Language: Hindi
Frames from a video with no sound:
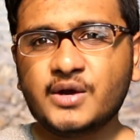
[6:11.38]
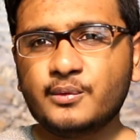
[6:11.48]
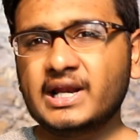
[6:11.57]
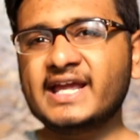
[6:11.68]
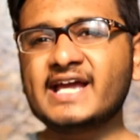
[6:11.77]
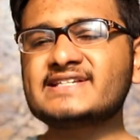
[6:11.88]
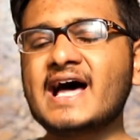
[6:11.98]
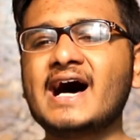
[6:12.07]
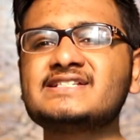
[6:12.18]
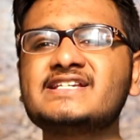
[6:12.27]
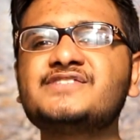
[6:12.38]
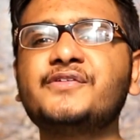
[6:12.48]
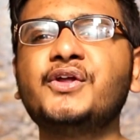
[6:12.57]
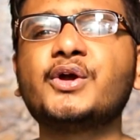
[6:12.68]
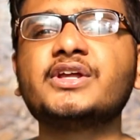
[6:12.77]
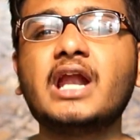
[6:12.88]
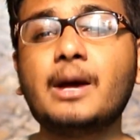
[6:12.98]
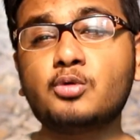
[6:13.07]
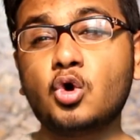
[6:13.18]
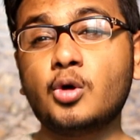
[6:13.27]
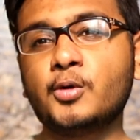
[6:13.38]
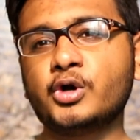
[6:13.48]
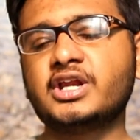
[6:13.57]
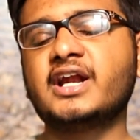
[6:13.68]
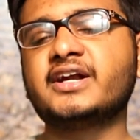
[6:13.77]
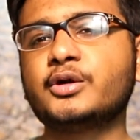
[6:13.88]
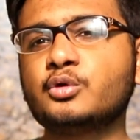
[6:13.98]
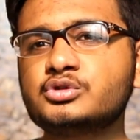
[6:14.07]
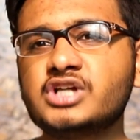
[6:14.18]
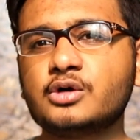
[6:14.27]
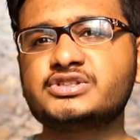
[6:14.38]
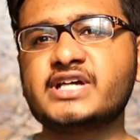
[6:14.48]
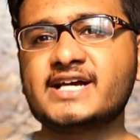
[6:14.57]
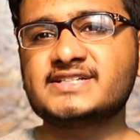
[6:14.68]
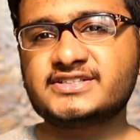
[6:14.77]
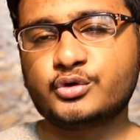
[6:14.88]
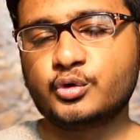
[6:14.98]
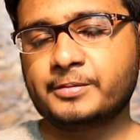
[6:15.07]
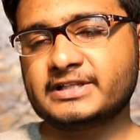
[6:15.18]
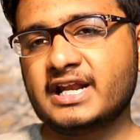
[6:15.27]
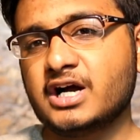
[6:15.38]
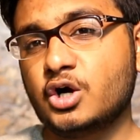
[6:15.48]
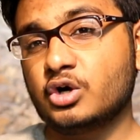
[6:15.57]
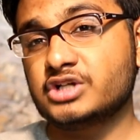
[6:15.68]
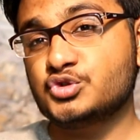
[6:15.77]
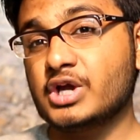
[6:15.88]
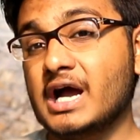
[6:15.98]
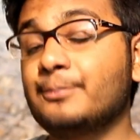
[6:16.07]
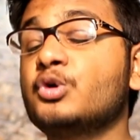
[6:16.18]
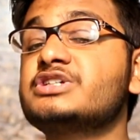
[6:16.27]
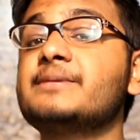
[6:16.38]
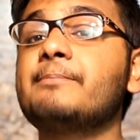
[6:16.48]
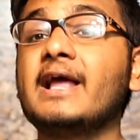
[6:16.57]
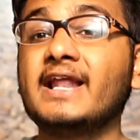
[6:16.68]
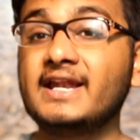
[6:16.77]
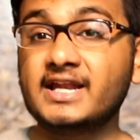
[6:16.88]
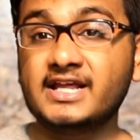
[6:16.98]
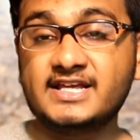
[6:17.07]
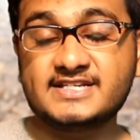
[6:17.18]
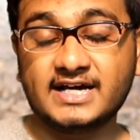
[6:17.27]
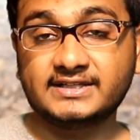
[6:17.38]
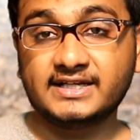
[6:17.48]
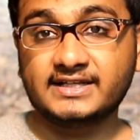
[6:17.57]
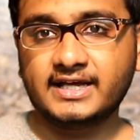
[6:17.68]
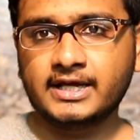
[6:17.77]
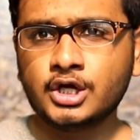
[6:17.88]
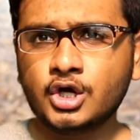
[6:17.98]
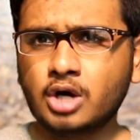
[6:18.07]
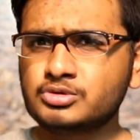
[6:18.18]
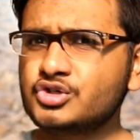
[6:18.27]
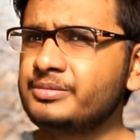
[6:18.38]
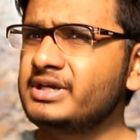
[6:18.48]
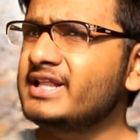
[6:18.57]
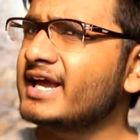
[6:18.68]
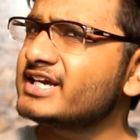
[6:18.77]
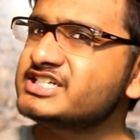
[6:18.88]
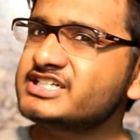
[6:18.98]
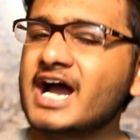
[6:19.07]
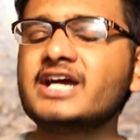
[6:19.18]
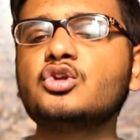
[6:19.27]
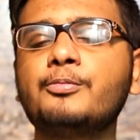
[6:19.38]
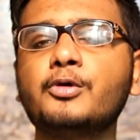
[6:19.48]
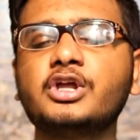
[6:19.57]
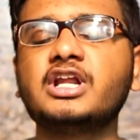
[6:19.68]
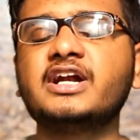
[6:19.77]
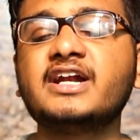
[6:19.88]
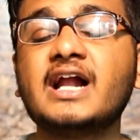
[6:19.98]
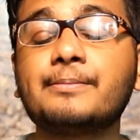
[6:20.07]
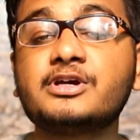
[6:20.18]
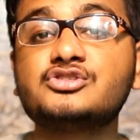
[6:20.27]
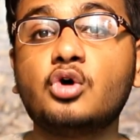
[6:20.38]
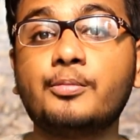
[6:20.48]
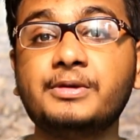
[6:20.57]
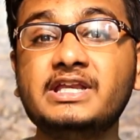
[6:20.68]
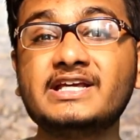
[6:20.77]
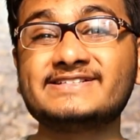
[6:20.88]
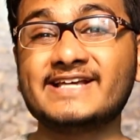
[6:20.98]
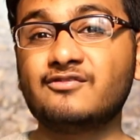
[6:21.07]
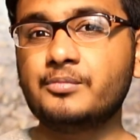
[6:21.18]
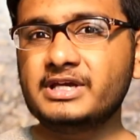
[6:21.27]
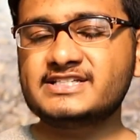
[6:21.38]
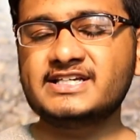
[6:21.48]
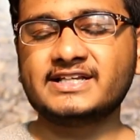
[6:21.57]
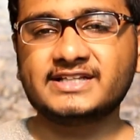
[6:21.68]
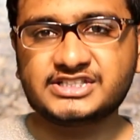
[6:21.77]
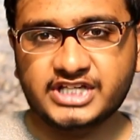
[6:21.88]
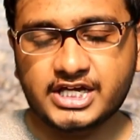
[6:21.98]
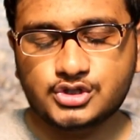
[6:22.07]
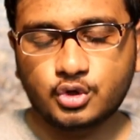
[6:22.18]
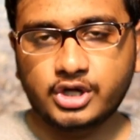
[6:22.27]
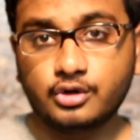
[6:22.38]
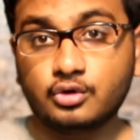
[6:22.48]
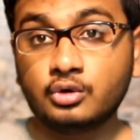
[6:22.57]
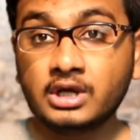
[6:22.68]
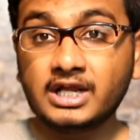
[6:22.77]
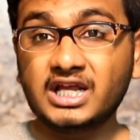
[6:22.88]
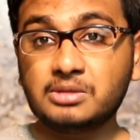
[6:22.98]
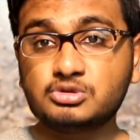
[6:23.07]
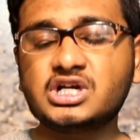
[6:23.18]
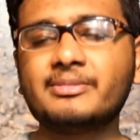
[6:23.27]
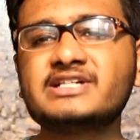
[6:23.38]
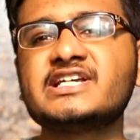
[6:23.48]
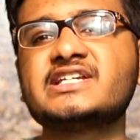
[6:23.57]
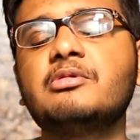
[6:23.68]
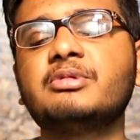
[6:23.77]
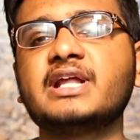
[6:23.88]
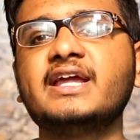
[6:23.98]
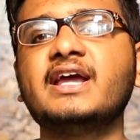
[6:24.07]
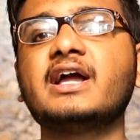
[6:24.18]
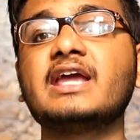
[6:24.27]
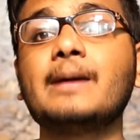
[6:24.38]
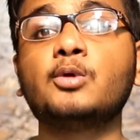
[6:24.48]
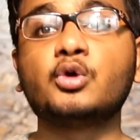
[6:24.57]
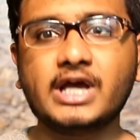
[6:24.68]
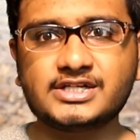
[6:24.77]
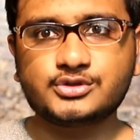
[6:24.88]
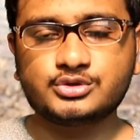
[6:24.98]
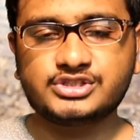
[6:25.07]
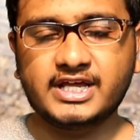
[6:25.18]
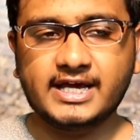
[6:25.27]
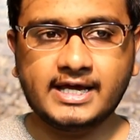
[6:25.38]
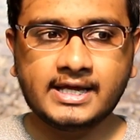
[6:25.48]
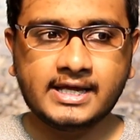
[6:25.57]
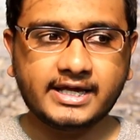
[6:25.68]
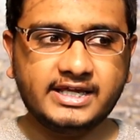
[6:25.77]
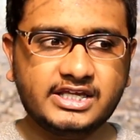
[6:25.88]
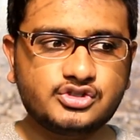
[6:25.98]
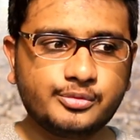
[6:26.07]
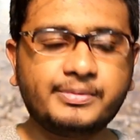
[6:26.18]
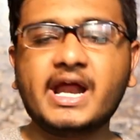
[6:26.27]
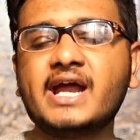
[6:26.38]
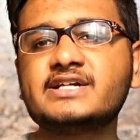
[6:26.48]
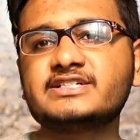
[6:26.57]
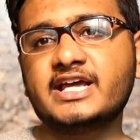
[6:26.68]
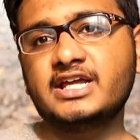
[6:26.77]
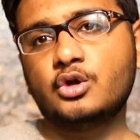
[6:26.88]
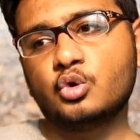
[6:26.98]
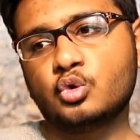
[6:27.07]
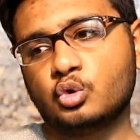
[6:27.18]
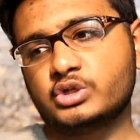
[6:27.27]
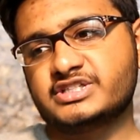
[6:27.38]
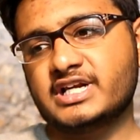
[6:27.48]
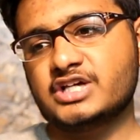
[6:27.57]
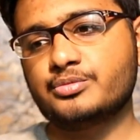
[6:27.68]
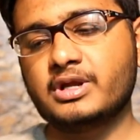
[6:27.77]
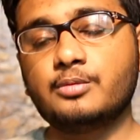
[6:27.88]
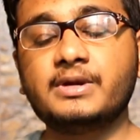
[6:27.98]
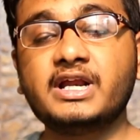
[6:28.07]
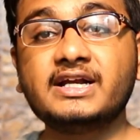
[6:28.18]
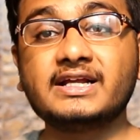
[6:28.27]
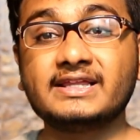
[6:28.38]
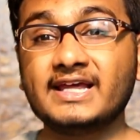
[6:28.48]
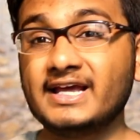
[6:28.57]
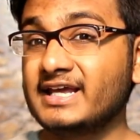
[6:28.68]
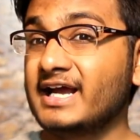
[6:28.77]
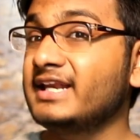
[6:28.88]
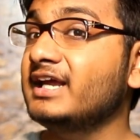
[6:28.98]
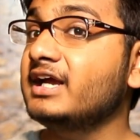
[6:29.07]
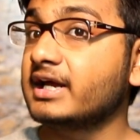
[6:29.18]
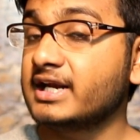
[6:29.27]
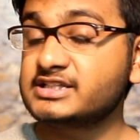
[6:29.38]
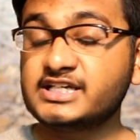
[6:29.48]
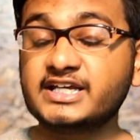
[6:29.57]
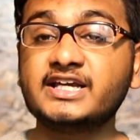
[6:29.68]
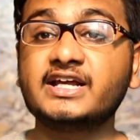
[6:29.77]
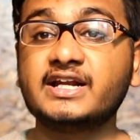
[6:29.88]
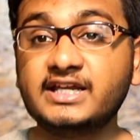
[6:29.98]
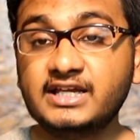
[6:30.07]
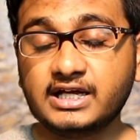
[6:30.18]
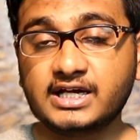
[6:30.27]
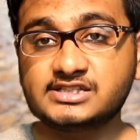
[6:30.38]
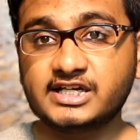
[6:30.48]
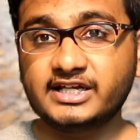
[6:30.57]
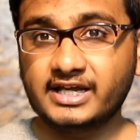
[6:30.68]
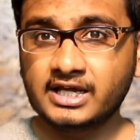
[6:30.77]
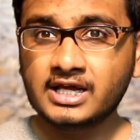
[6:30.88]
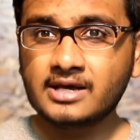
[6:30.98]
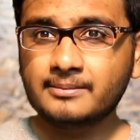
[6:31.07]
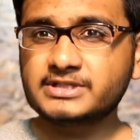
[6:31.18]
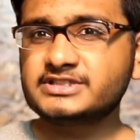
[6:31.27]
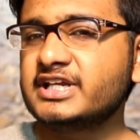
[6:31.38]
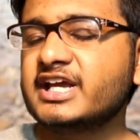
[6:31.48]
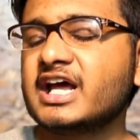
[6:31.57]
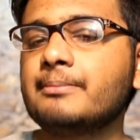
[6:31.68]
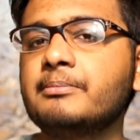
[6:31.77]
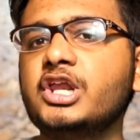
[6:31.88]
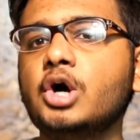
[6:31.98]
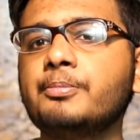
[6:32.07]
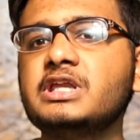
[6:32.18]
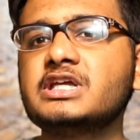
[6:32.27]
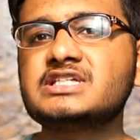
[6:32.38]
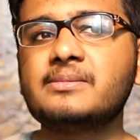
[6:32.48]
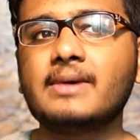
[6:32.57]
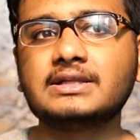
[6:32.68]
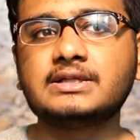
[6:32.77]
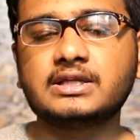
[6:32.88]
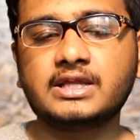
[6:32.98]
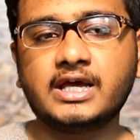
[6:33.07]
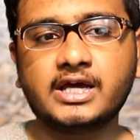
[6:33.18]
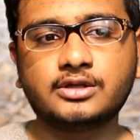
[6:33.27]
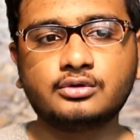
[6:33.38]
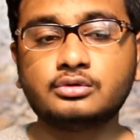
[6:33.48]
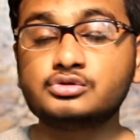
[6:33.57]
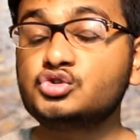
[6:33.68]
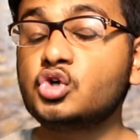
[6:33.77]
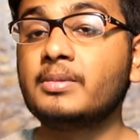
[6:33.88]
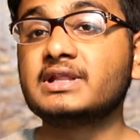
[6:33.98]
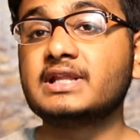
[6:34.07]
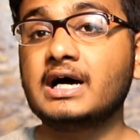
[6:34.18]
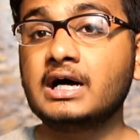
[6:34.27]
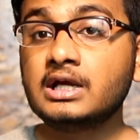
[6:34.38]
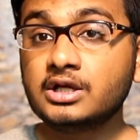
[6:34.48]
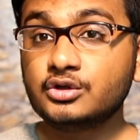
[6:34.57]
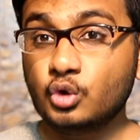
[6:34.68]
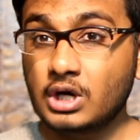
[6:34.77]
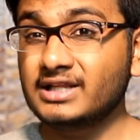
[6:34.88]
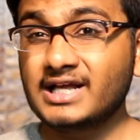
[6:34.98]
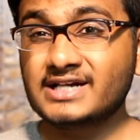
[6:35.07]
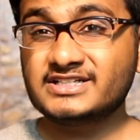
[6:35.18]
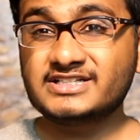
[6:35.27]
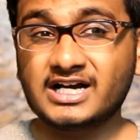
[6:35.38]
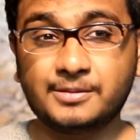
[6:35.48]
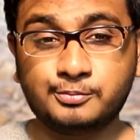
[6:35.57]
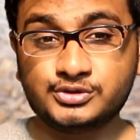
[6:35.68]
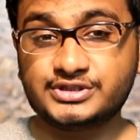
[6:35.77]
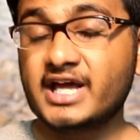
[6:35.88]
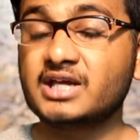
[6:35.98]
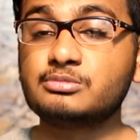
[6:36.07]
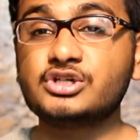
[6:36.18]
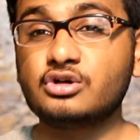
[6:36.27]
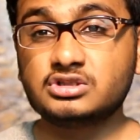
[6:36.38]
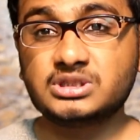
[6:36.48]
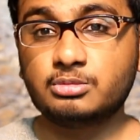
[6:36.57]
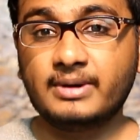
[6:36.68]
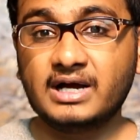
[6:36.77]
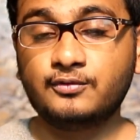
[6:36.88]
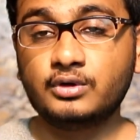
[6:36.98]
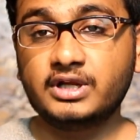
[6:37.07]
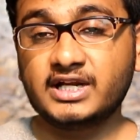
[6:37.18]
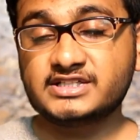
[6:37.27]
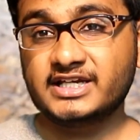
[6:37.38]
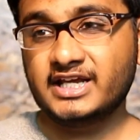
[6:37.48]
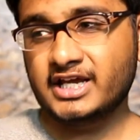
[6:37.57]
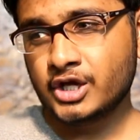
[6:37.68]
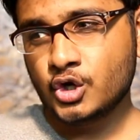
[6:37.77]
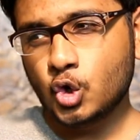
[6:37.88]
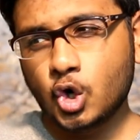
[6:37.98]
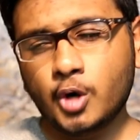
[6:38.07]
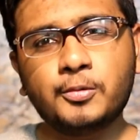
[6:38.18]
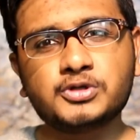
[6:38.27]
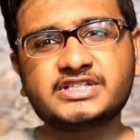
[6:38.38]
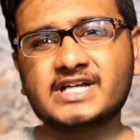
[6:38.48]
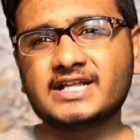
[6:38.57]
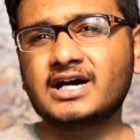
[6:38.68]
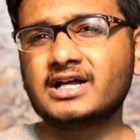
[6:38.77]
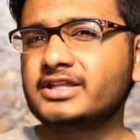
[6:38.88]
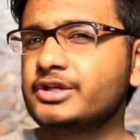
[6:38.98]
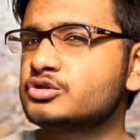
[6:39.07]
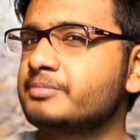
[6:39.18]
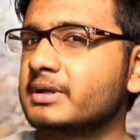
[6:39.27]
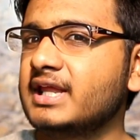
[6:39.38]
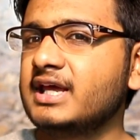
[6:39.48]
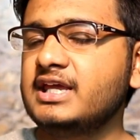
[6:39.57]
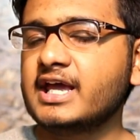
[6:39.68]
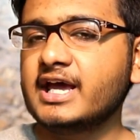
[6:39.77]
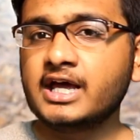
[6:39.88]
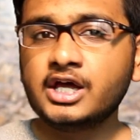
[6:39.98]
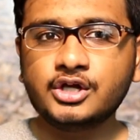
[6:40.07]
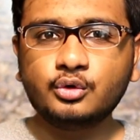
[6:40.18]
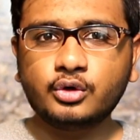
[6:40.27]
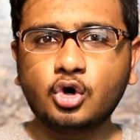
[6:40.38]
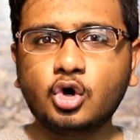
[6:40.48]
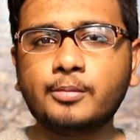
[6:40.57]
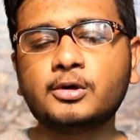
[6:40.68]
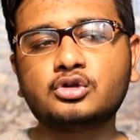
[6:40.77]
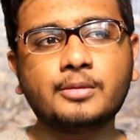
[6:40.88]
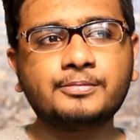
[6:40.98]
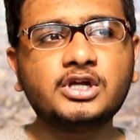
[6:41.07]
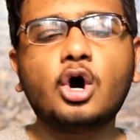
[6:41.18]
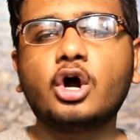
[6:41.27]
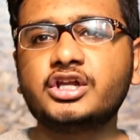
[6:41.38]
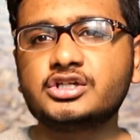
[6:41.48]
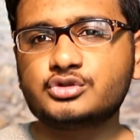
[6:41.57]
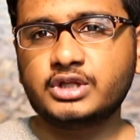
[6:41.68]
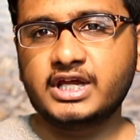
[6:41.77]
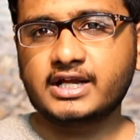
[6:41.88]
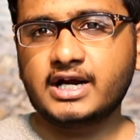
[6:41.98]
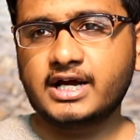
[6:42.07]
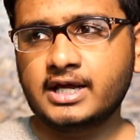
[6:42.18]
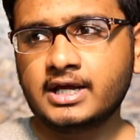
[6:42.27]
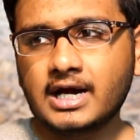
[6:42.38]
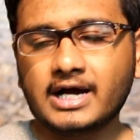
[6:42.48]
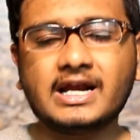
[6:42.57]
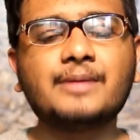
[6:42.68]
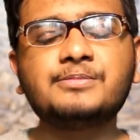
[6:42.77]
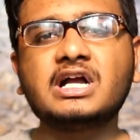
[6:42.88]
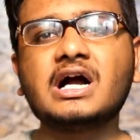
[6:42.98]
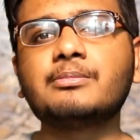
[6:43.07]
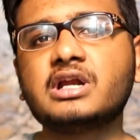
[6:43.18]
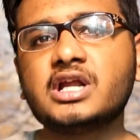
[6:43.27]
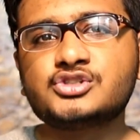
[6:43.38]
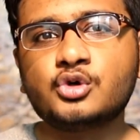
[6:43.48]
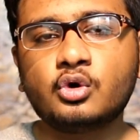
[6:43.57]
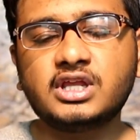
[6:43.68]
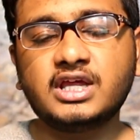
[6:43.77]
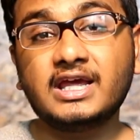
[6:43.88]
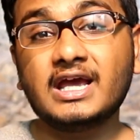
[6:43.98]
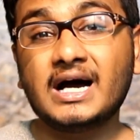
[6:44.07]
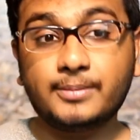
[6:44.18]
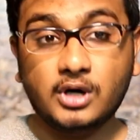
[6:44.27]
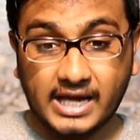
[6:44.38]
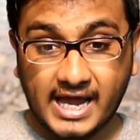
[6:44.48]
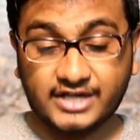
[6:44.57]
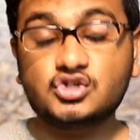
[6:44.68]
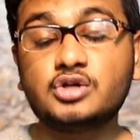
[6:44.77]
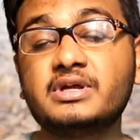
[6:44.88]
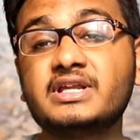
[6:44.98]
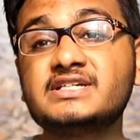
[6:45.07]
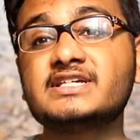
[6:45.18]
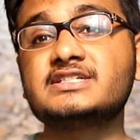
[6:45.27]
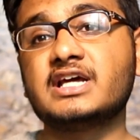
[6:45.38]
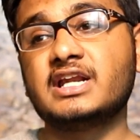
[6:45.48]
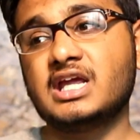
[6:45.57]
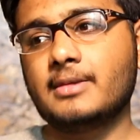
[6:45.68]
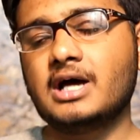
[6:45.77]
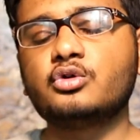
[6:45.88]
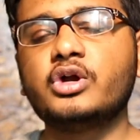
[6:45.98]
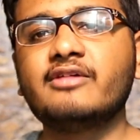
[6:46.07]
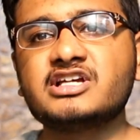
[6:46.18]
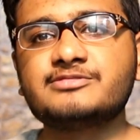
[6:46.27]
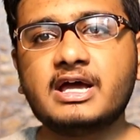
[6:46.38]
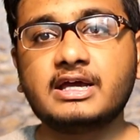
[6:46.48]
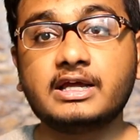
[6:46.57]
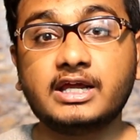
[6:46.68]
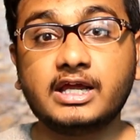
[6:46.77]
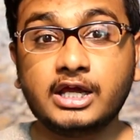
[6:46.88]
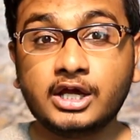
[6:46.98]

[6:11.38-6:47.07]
वेल आई गेस आज की इस वीडियो के अंदर आपको ओप्पो के रिलेटेड कुछ ना कुछ ऐसा जरूर पता लगा होगा जो कि आप लोग इससे पहले नहीं जानते थे और मुझे उम्मीद है कि शायद ओप्पो के रिलेटेड आपके जो ओपिनियंस हैं वो भी किसी हद तक चेंज हो गए हों लेकिन मुझे कमेंट सेक्शन में बताइएगा कि आप लोग क्या सोचते हैं कि ये जो ब्रांड्स हैं ये लोगों को इस तरह जो मैनुपलेट करते हैं क्या इन्हें करना चाहिए या नहीं करना चाहिए पर्सनली अगर आप मेरे ओपिनियंस की बात करते हैं तो जो बंदा दुकानदार से जाकर पूछता है कि मुझे कौन सा मोबाइल फोन लेना चाहिए ओप्पो से ज्यादा गलती उस बंदे की है क्योंकि ओप्पो तो अपनी ऑडियंस को देख रहा है अगर आप ये काम करना छोड़ देंगे आप एक्चुअल में रिसर्च करने के बाद कोई डिवाइस बाय करेंगे